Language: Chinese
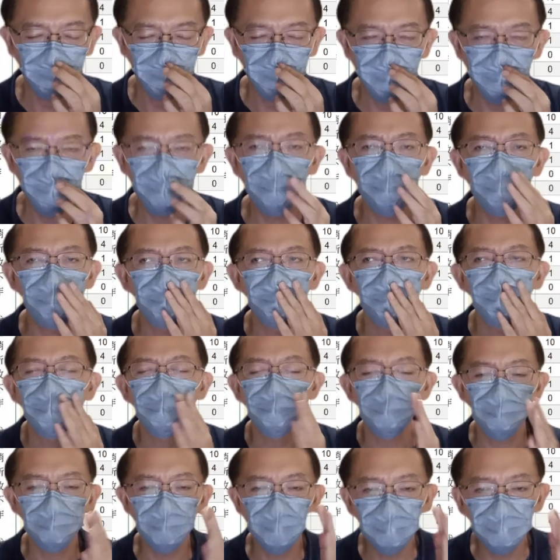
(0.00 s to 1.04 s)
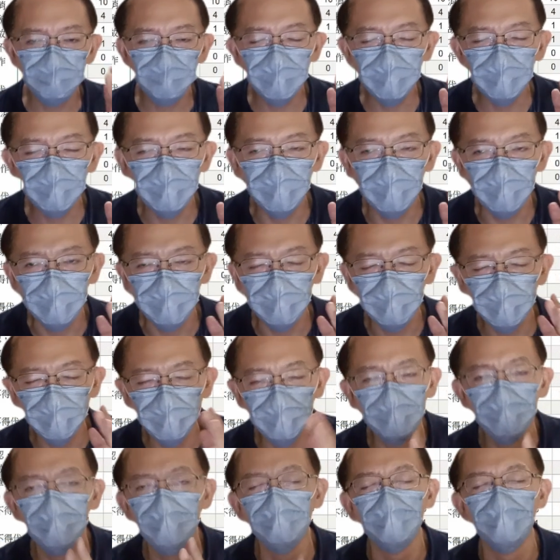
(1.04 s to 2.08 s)
因为人民币的
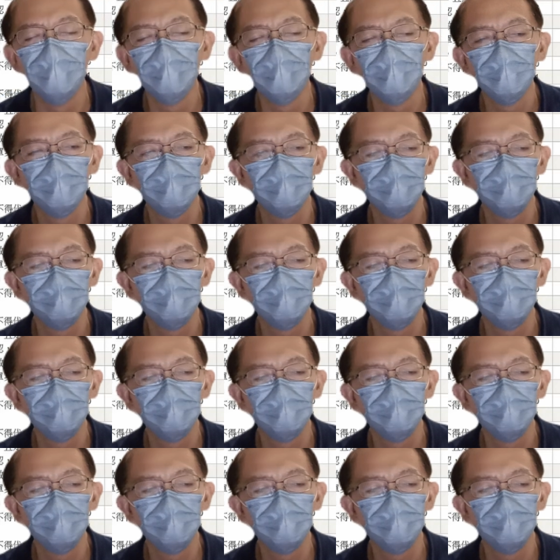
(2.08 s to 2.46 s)
利率